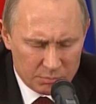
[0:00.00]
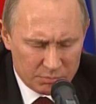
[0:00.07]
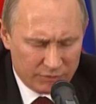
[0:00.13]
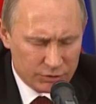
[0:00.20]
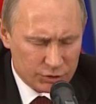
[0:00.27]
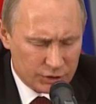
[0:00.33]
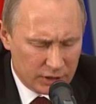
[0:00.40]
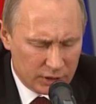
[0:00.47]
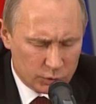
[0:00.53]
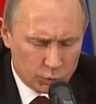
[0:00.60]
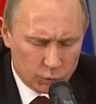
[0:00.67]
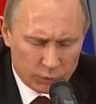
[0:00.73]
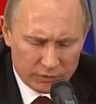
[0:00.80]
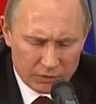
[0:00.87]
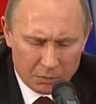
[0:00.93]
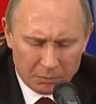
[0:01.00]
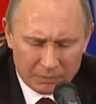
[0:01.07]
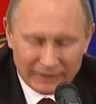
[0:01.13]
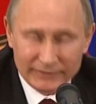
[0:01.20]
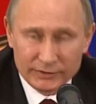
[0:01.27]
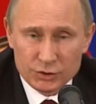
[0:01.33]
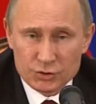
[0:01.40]
повышает уровень
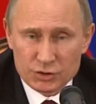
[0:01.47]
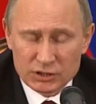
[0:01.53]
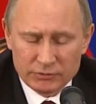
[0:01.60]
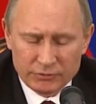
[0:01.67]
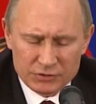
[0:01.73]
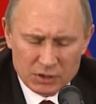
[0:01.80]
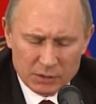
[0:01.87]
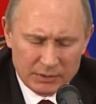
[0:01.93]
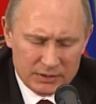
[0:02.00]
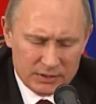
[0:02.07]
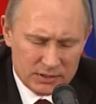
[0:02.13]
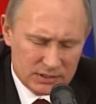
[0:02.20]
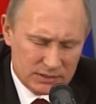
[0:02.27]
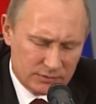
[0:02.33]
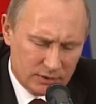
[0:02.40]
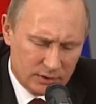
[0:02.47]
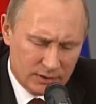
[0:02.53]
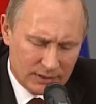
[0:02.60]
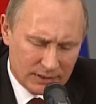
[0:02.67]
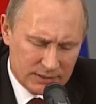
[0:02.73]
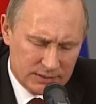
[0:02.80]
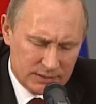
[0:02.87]
практического взаимодействия
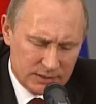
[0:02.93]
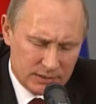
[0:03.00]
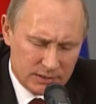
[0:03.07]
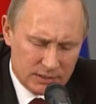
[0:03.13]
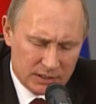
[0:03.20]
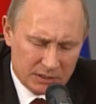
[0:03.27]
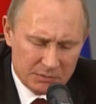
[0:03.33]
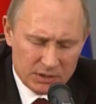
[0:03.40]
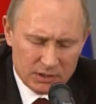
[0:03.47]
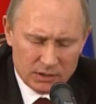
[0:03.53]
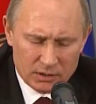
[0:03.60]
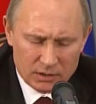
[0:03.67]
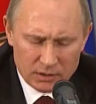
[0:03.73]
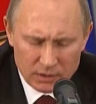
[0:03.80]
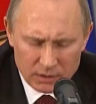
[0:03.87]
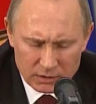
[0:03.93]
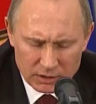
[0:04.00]
России и Армении